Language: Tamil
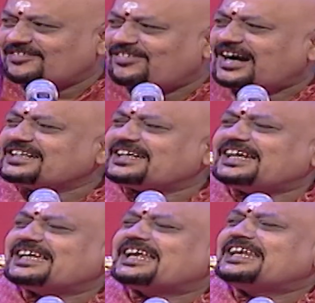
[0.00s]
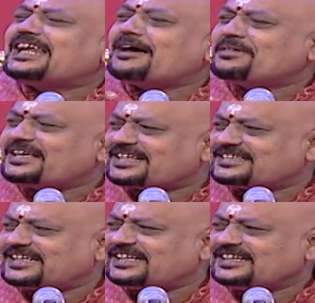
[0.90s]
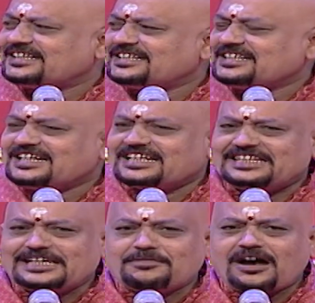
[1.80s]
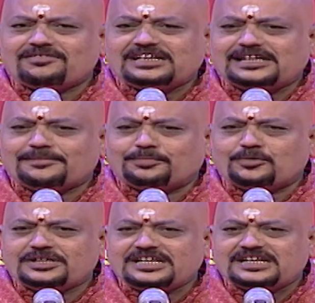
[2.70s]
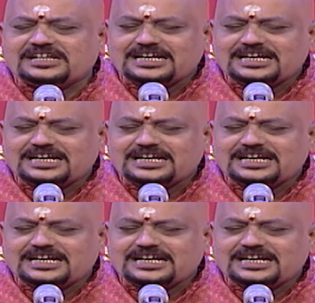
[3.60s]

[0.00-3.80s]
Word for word: வாழ்க்கையில் எல்லாமே ரசனை தீபாவளியில் போய்